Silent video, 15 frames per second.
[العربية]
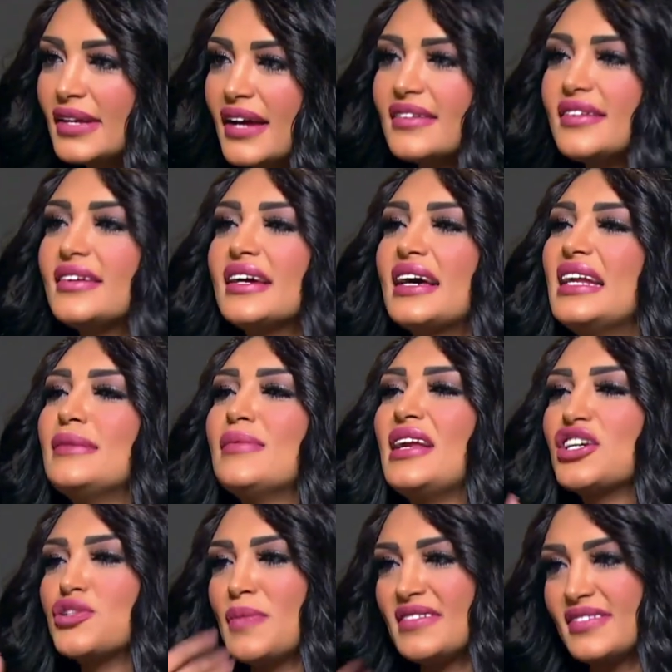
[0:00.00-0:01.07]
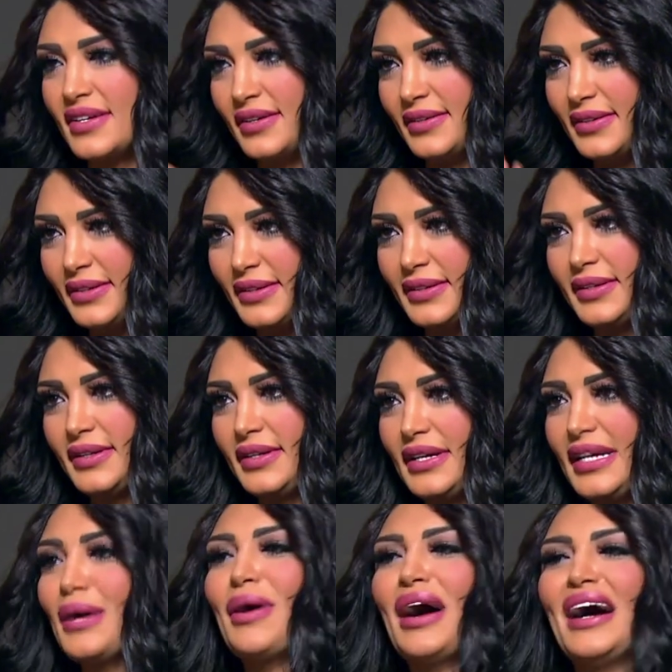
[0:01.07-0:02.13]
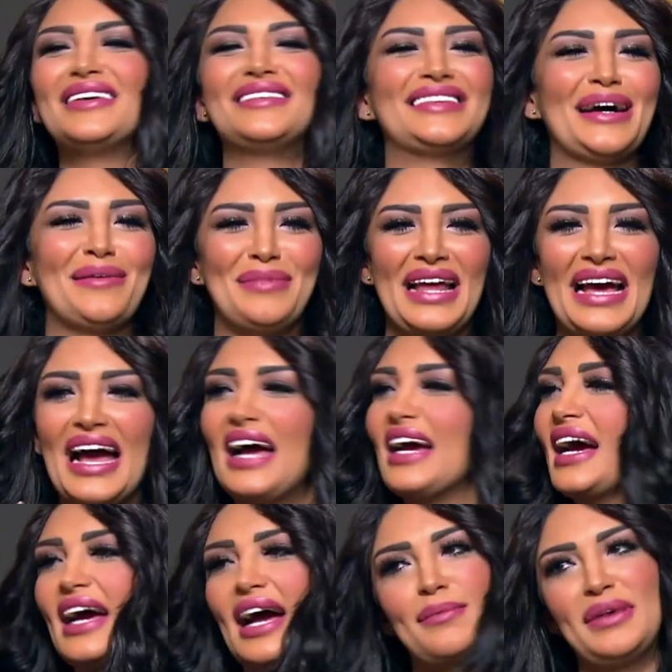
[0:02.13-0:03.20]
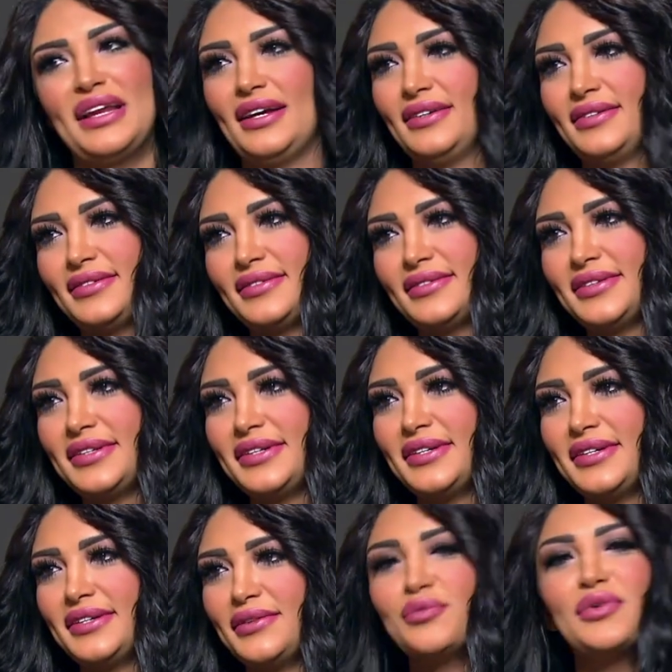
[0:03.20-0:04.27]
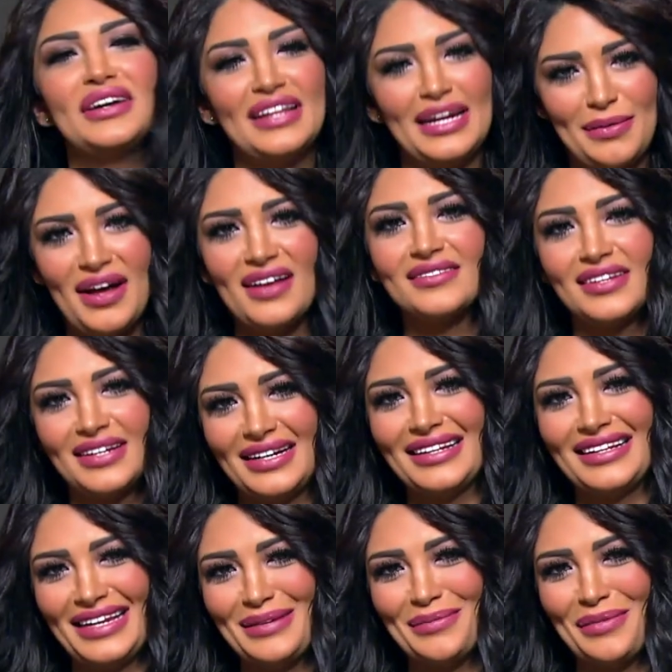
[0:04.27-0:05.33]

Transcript: يا اختي آه. الرجاله دي ملهاش ماسكه اه لو عايز يعمل اي حاجه هيعملها ايوه انا واخد انا بحذرك لتاني